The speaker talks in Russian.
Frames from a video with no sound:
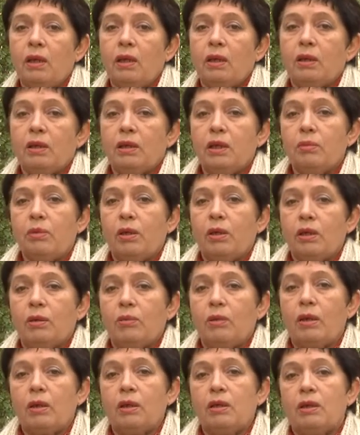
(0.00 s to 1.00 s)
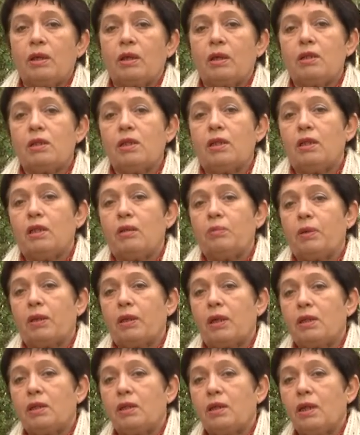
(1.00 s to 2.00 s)
где бы они могли на качелях
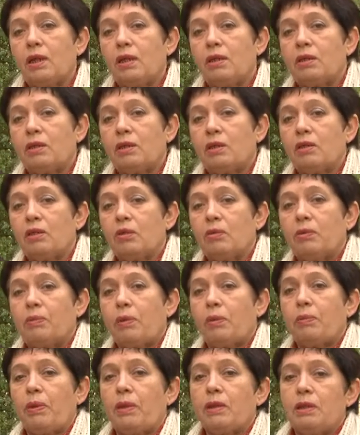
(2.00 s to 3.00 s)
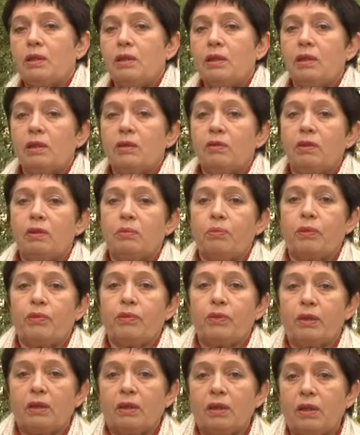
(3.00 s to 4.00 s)
покачаться, чтобы попозировать,
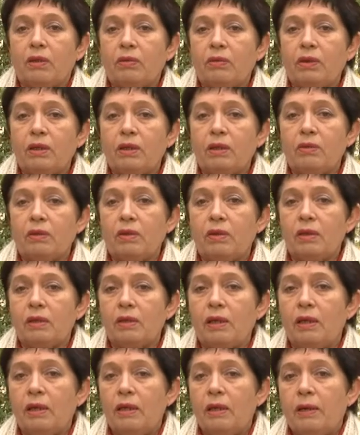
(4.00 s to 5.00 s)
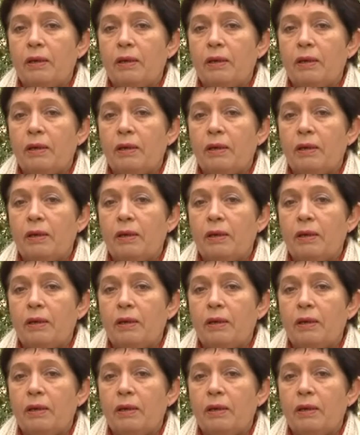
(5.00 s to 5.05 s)
пофотографироваться.